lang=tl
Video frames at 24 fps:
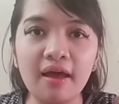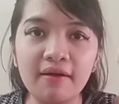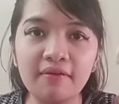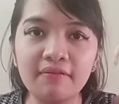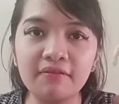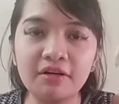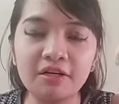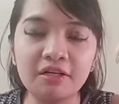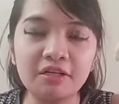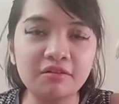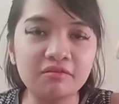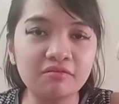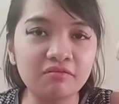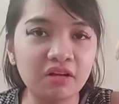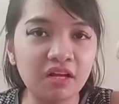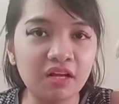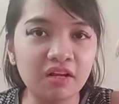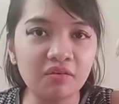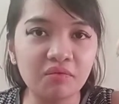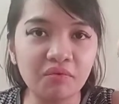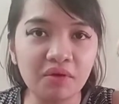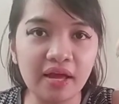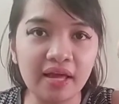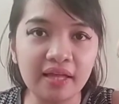ever
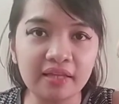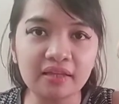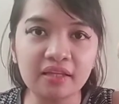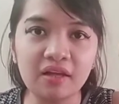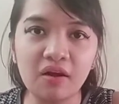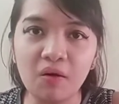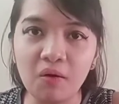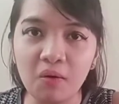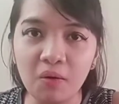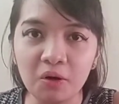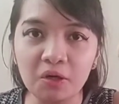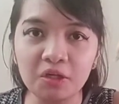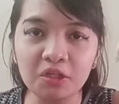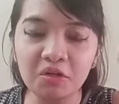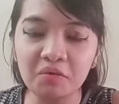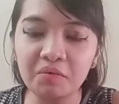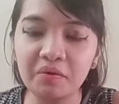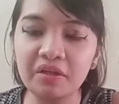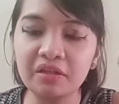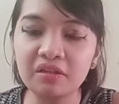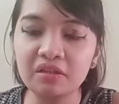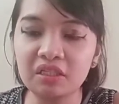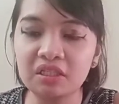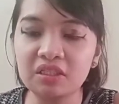regret
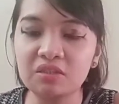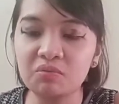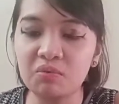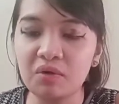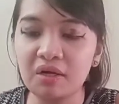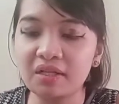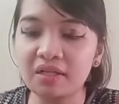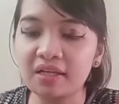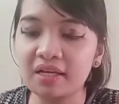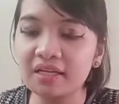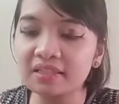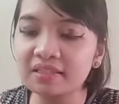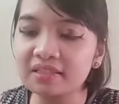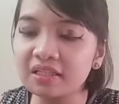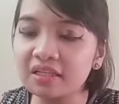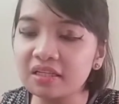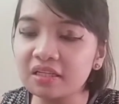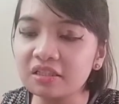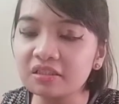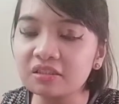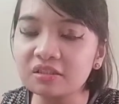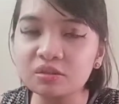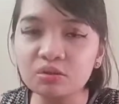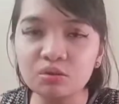ordering this one kasi
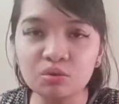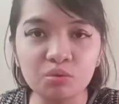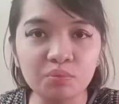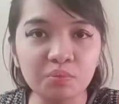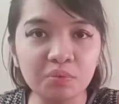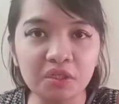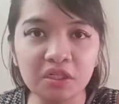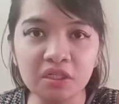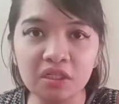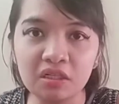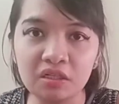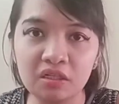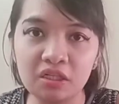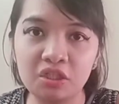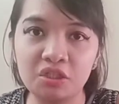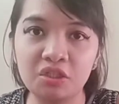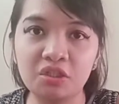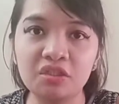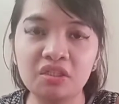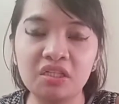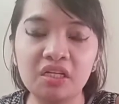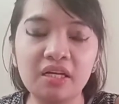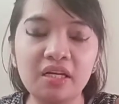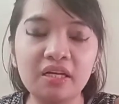it's super delicious.